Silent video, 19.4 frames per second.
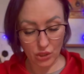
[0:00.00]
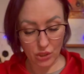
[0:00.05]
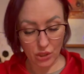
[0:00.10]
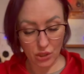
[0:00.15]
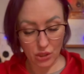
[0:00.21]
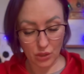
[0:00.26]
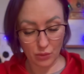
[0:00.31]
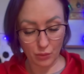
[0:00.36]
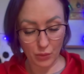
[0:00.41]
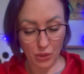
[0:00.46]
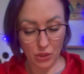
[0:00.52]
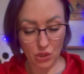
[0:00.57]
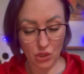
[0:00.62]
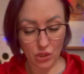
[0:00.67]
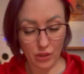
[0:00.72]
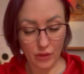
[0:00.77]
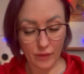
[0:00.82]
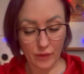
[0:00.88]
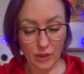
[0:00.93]
Здесь опять
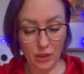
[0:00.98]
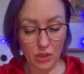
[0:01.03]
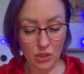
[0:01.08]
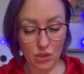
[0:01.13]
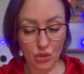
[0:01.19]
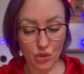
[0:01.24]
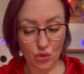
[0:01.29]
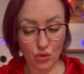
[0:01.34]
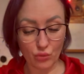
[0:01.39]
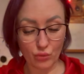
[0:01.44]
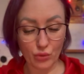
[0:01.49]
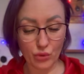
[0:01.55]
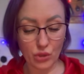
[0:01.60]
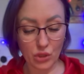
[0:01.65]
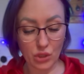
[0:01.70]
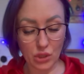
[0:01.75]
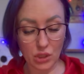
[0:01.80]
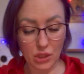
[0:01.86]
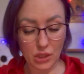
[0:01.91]
же говорится, что
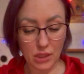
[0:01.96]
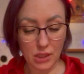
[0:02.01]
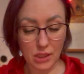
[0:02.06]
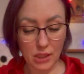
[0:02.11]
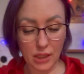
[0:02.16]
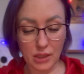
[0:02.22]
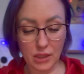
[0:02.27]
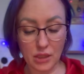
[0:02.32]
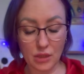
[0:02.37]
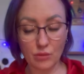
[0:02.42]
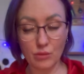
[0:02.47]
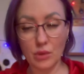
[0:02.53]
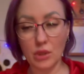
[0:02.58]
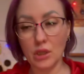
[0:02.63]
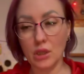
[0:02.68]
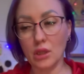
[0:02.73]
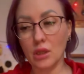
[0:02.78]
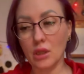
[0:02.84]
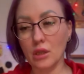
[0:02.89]
будете искать
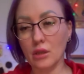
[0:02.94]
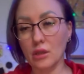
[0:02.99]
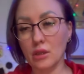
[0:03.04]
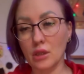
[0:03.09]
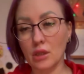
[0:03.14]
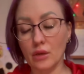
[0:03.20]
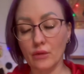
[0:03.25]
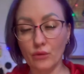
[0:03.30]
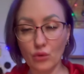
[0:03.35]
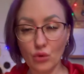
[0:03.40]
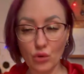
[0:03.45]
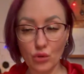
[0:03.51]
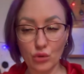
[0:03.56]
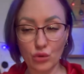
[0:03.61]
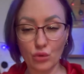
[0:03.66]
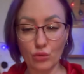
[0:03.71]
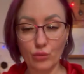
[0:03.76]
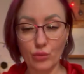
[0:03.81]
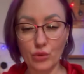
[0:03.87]
именно того,
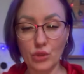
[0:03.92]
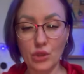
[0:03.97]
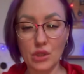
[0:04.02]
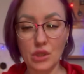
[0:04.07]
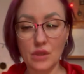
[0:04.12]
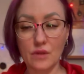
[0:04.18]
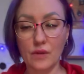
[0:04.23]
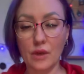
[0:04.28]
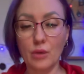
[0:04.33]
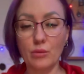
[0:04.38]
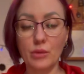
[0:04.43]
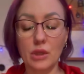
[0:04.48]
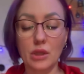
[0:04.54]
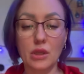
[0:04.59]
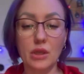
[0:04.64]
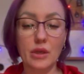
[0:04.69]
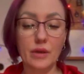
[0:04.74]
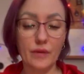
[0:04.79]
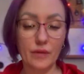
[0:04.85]
кто будет с вами
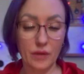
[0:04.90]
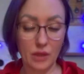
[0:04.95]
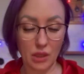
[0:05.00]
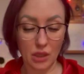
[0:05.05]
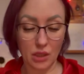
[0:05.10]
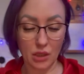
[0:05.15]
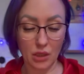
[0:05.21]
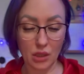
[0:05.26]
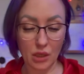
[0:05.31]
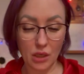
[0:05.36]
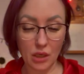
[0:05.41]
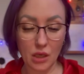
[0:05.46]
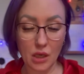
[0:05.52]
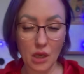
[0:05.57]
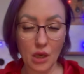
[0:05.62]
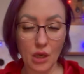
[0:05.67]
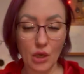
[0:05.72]
наравне, да?